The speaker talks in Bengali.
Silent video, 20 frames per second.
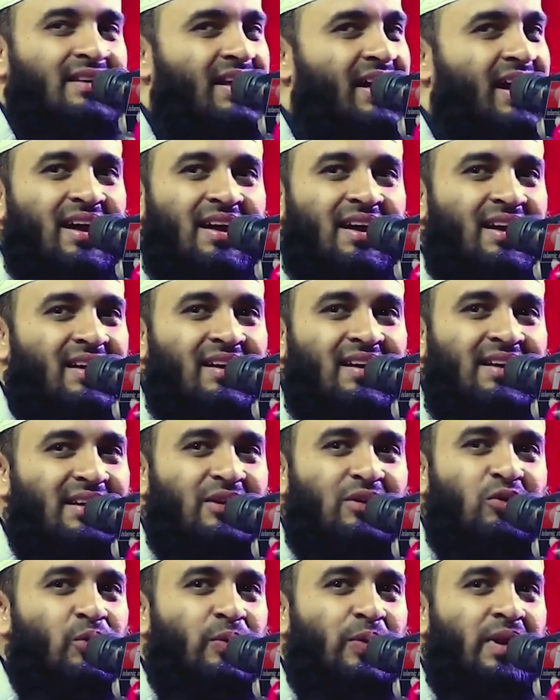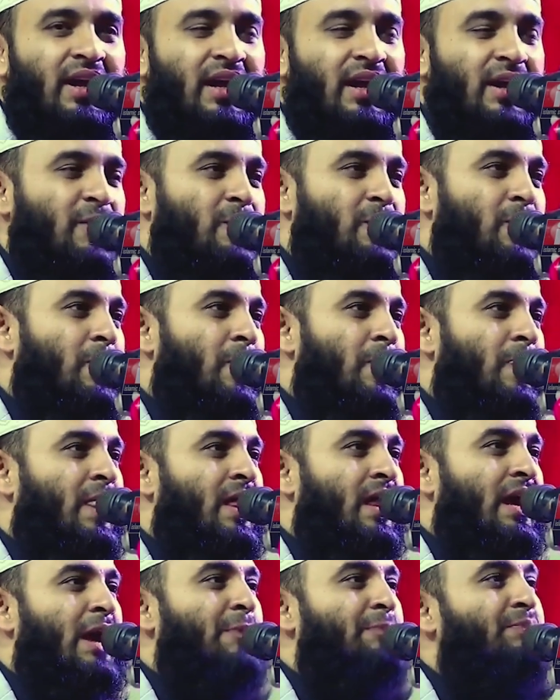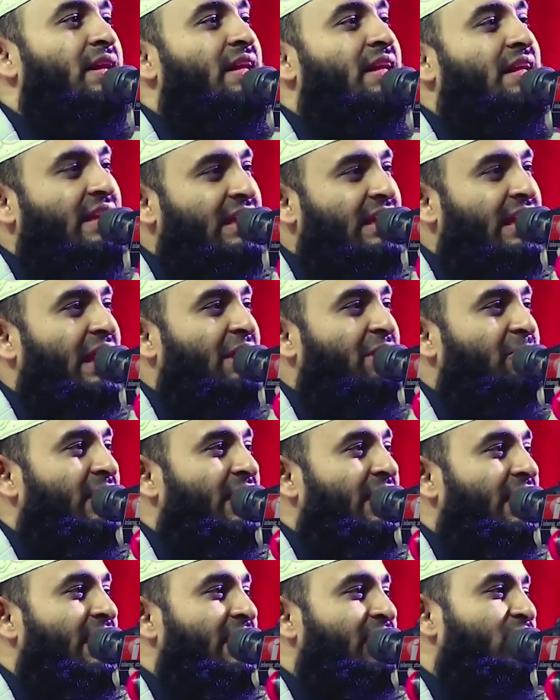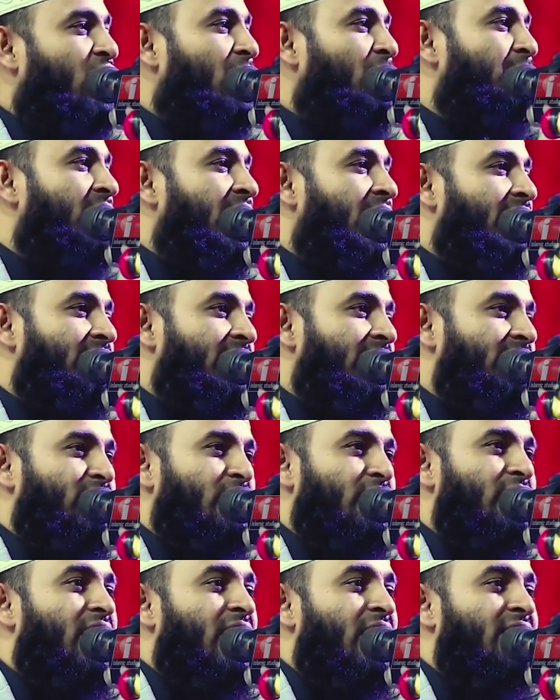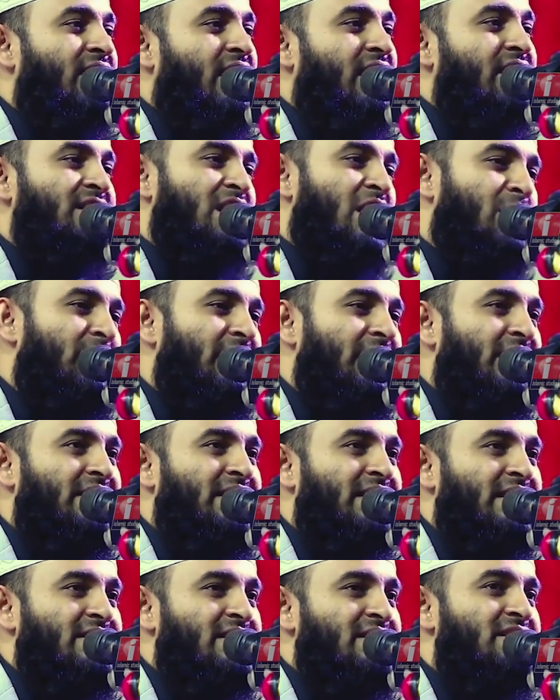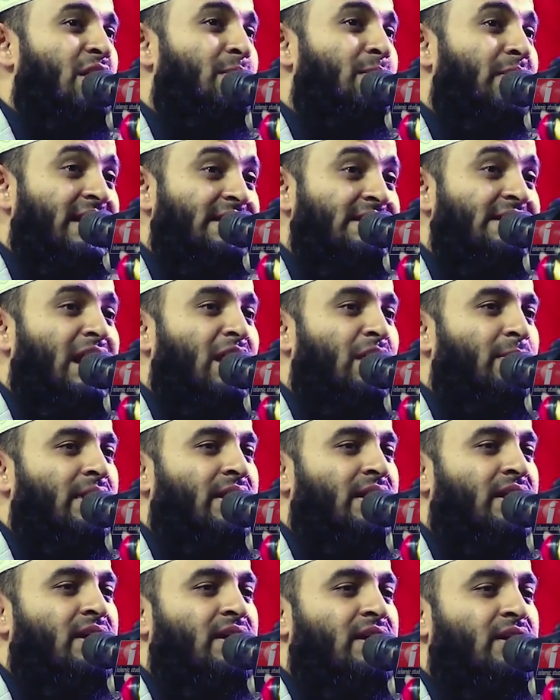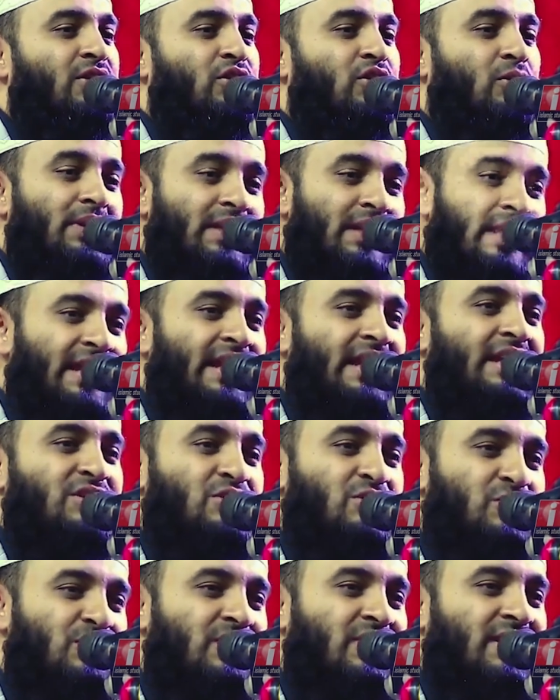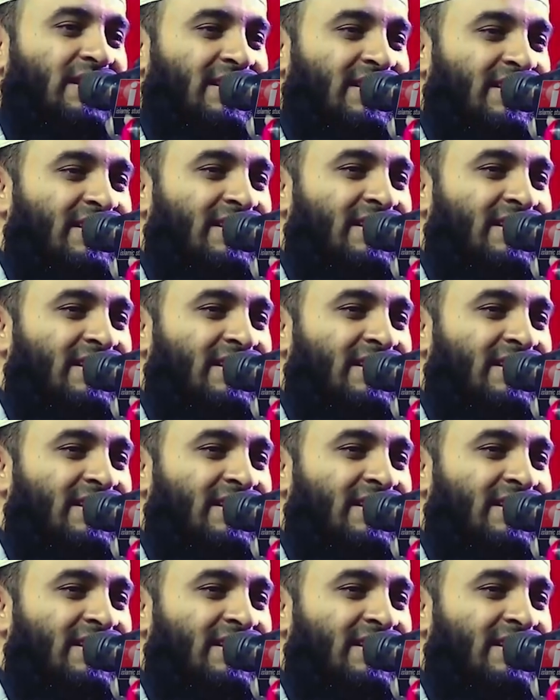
না এটা করবেন না আপনার কি লাগবে এই সব দায় দায়িত্ব আল্লাহ তালা স্বামীকে দিয়েছে স্বামীকে জানাবেন তবে ধীরে সুস্থে